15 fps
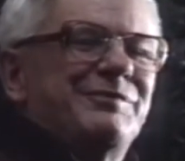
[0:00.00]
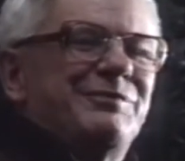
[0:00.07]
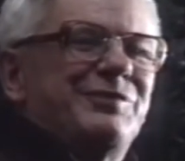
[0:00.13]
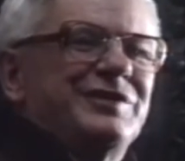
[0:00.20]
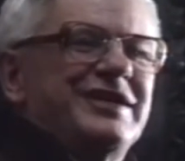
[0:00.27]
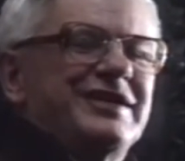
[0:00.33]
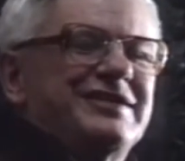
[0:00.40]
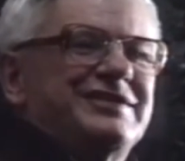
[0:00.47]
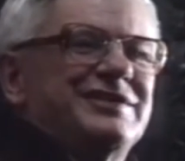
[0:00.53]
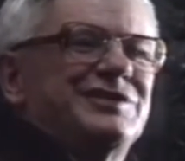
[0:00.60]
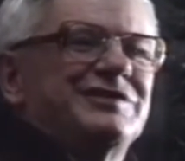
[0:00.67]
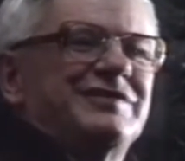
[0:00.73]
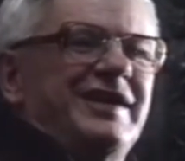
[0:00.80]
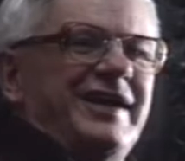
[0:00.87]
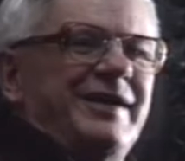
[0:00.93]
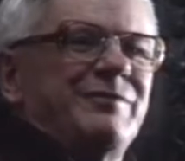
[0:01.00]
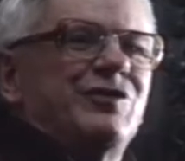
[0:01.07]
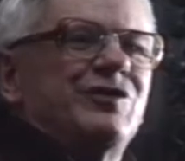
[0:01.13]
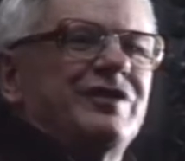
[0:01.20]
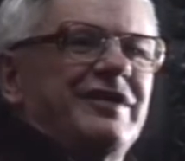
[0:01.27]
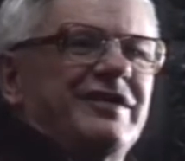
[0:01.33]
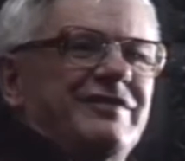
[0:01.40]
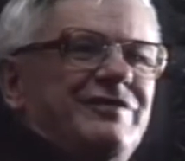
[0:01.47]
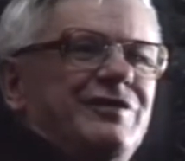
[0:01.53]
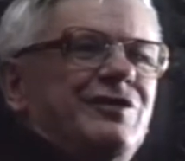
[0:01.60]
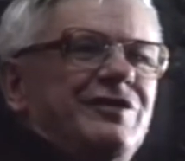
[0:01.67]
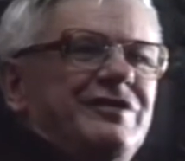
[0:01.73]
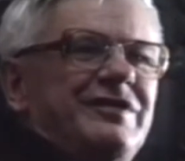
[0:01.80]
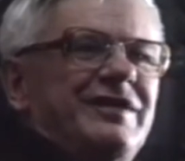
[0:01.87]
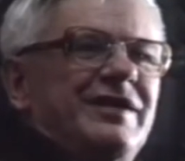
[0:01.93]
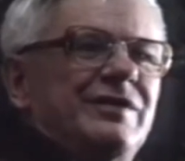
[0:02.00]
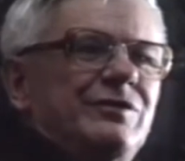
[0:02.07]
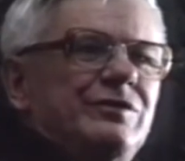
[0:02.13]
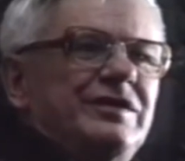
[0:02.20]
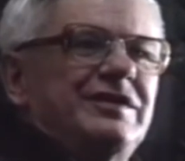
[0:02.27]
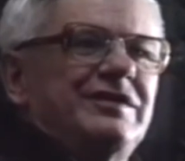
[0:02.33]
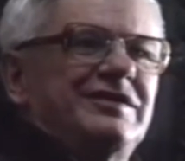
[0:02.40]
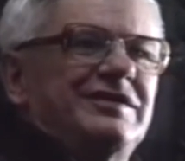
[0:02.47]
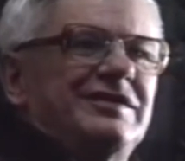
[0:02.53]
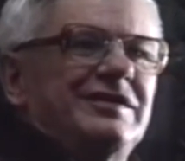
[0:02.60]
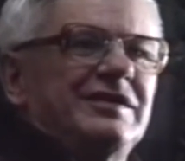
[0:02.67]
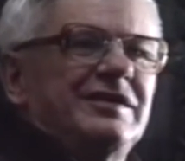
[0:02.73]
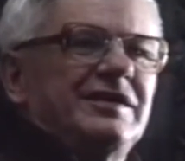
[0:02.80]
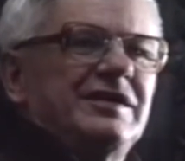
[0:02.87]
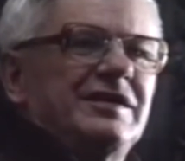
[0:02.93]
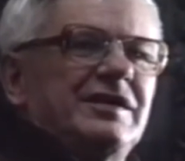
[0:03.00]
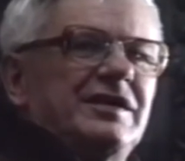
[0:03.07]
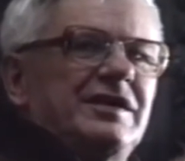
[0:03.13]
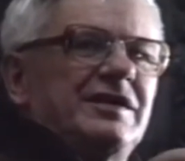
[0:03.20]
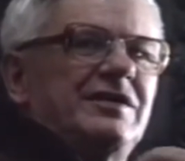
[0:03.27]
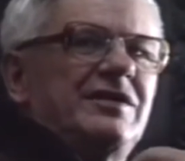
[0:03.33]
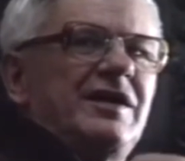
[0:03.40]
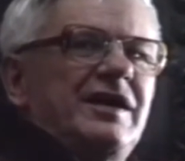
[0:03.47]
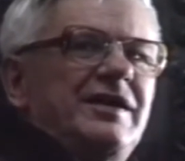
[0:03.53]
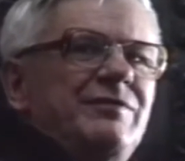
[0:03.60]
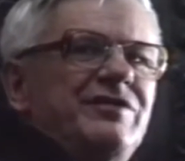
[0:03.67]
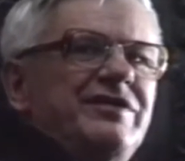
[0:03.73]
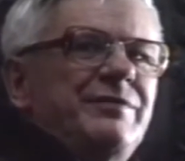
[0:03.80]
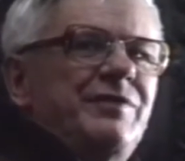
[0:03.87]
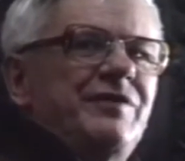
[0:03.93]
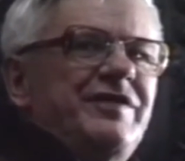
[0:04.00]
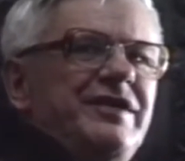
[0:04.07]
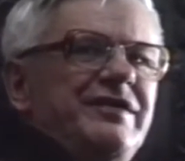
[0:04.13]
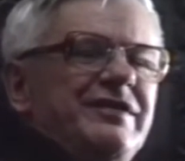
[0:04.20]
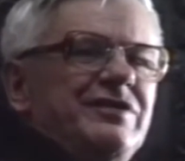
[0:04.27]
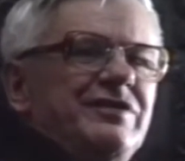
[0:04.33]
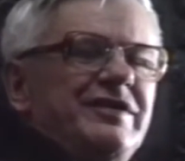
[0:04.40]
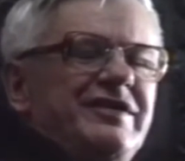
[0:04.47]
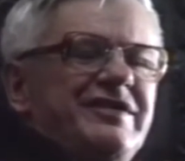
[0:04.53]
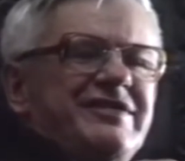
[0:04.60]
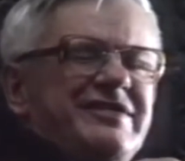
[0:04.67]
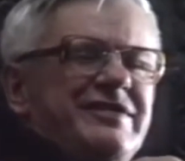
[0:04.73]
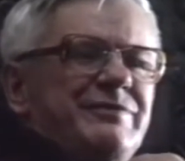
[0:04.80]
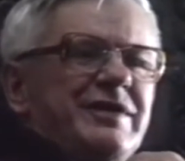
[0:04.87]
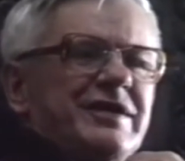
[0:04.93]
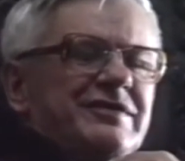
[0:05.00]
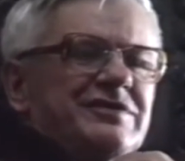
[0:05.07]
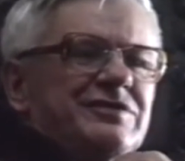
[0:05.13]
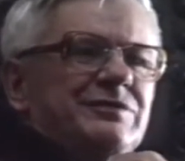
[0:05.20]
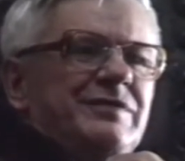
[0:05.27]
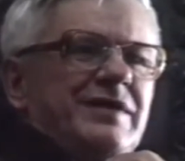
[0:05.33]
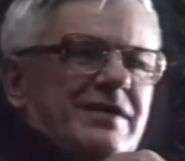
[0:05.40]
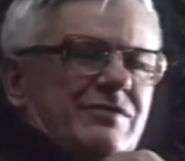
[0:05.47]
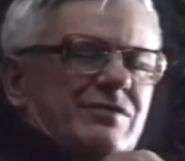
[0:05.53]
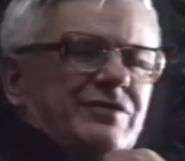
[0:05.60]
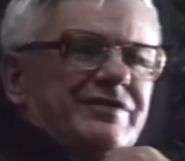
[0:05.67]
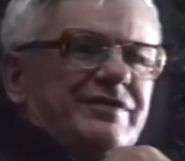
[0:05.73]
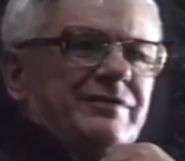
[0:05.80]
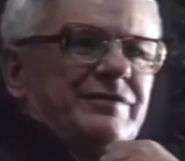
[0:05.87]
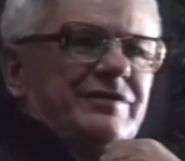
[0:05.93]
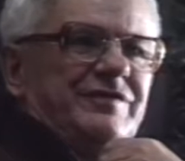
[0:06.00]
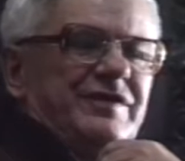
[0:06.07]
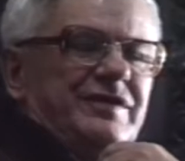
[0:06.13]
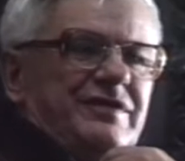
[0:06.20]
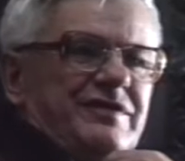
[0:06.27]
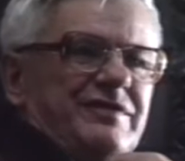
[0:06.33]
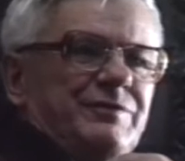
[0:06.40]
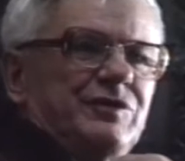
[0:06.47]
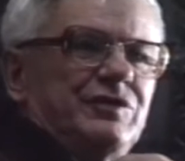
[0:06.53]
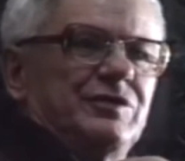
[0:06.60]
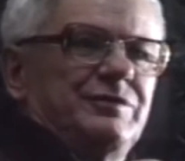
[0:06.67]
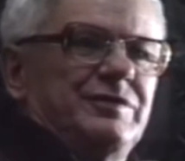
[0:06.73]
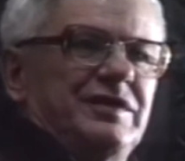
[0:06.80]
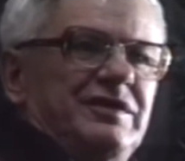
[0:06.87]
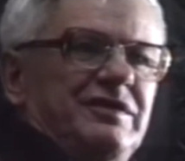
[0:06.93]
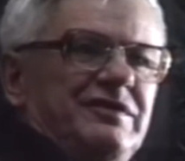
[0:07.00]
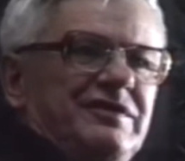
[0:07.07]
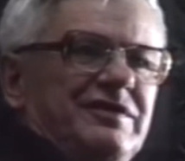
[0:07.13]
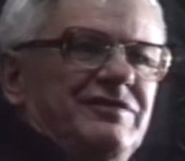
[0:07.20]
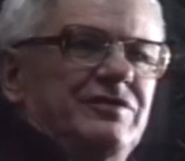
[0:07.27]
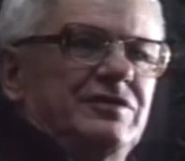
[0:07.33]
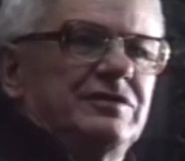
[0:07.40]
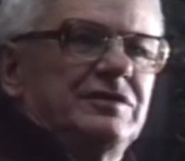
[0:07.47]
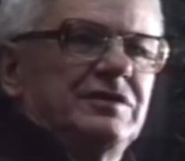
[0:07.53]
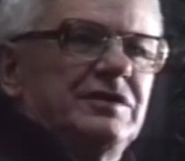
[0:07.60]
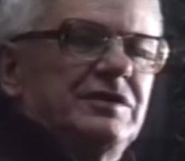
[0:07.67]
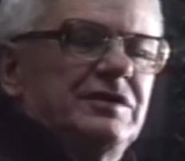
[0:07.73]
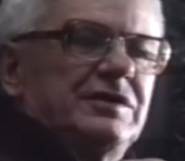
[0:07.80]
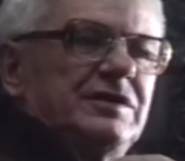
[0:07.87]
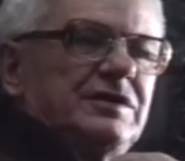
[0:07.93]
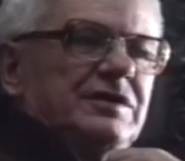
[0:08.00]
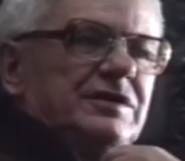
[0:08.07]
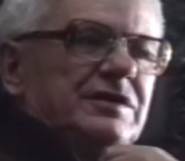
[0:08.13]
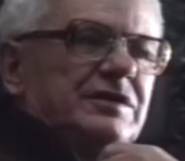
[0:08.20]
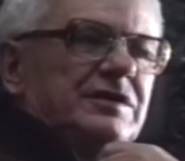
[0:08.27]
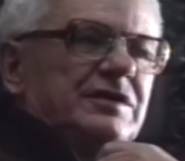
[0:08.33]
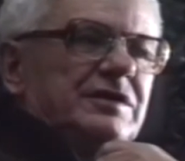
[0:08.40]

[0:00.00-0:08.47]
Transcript: Podekscytowana młodzież wychodzi na ulicę. No ale muszę powiedzieć, że to jest jeszcze bardzo mało, żeby widzieć podobieństwo. Y,